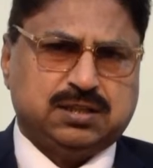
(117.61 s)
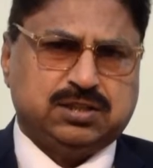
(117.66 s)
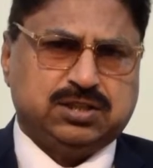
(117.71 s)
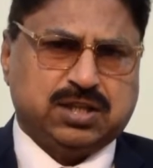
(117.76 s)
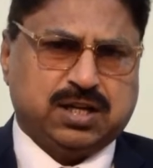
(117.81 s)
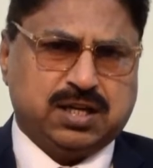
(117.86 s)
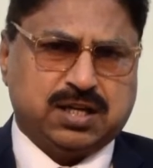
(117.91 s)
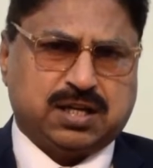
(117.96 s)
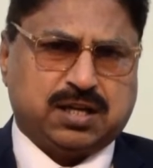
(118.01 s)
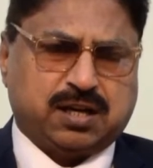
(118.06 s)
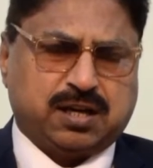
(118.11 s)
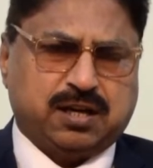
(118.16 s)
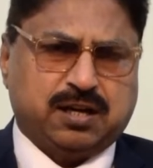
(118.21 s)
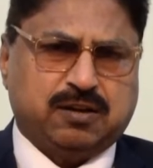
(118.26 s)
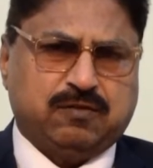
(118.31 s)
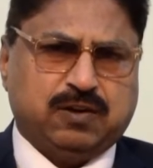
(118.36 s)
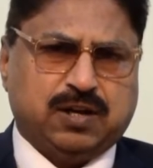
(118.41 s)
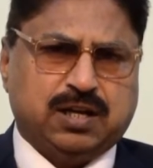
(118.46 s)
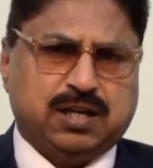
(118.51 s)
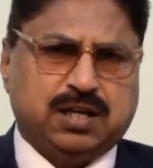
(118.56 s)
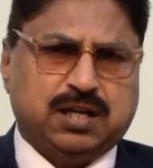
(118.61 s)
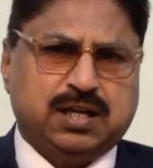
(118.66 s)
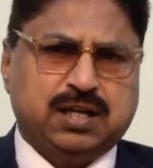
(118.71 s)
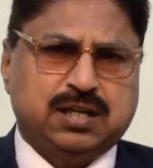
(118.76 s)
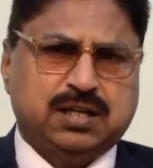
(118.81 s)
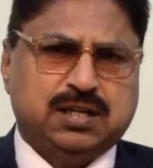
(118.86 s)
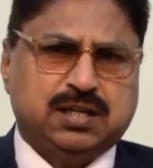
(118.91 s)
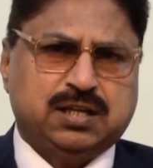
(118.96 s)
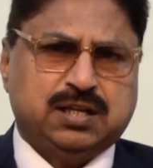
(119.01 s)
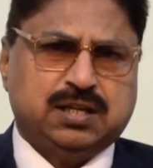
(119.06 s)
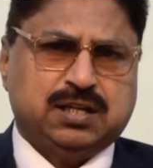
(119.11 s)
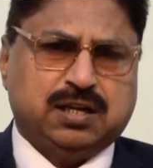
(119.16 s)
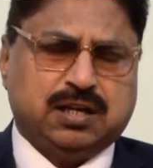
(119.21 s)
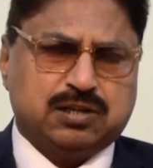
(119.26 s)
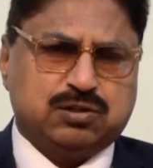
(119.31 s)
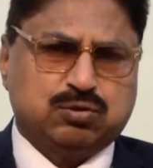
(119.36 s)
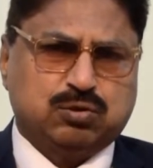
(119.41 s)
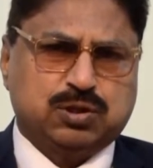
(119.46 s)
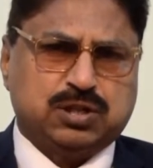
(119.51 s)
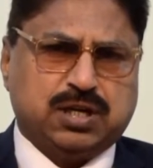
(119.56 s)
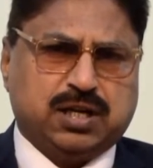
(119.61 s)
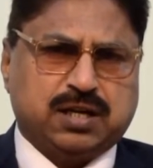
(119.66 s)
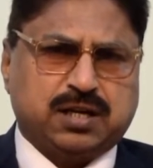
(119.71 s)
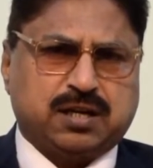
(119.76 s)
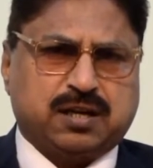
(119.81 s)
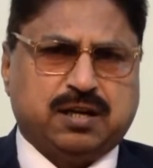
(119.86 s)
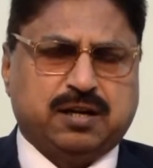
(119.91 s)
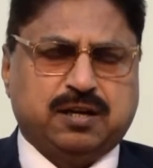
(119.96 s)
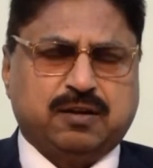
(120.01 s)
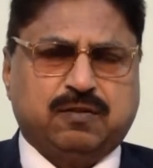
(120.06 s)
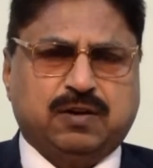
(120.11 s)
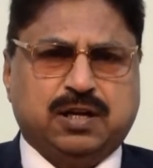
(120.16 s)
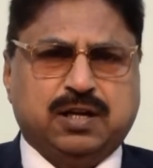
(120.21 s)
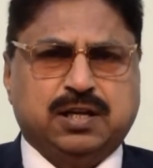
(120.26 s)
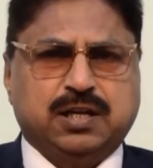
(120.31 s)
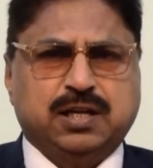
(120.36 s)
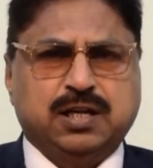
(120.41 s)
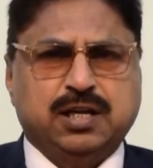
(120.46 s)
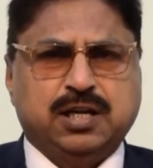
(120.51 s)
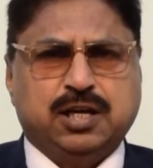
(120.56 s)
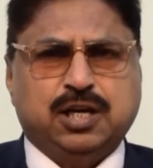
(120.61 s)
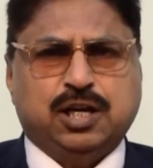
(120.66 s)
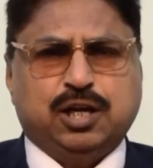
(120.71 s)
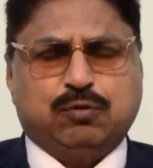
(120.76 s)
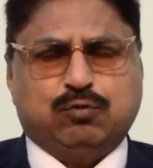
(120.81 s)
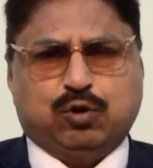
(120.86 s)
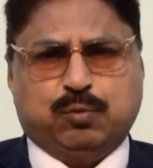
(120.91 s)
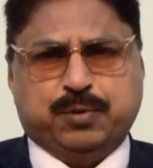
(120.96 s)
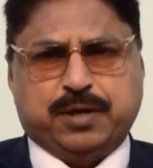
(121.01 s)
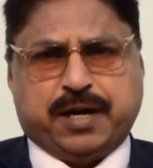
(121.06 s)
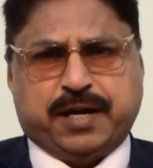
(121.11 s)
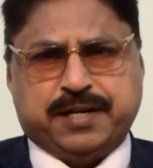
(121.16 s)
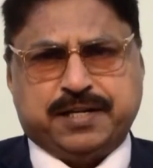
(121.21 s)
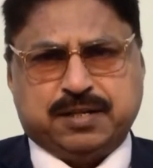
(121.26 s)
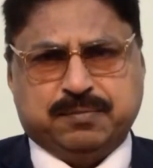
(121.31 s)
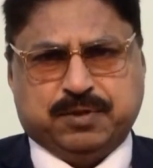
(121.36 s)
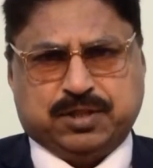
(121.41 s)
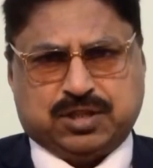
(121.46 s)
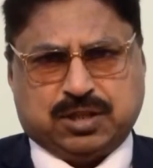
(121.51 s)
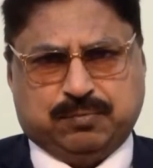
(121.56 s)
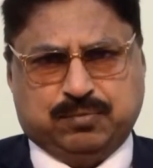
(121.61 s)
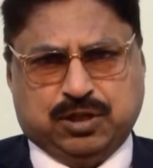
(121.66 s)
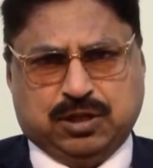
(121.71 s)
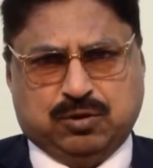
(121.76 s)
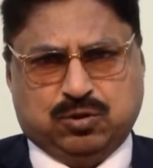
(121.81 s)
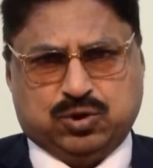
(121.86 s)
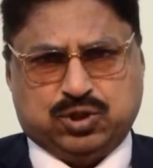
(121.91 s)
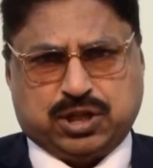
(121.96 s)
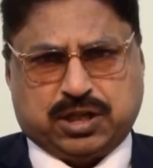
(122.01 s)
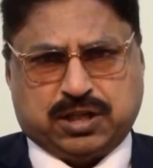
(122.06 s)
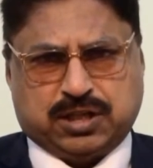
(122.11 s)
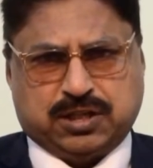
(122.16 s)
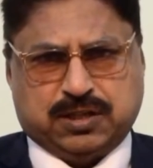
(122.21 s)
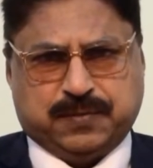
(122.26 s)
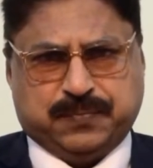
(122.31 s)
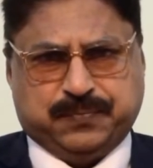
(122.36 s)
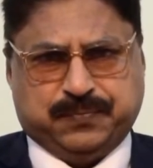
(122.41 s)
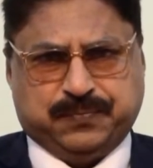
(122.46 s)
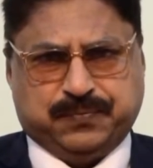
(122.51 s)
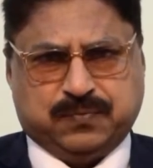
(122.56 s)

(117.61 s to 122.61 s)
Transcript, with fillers: यहाँ के रहने वाले हैं असल यहाँ के रहने वाले हैं वो मिनार्टी में तब्दील हो जाएंगे